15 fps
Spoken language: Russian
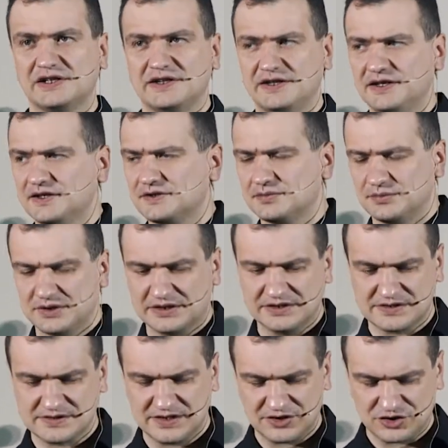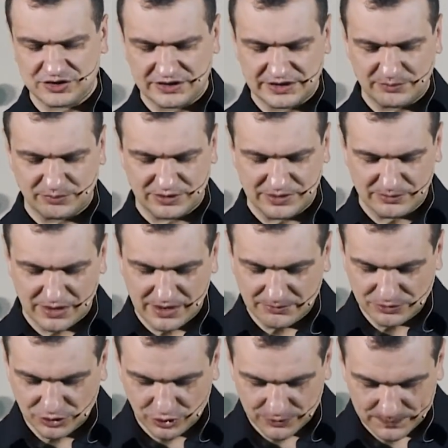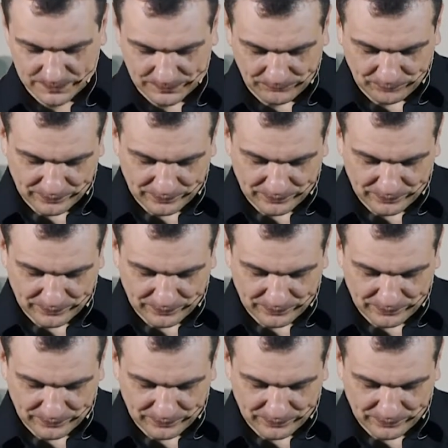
нет, мы однозначно это понимаем, но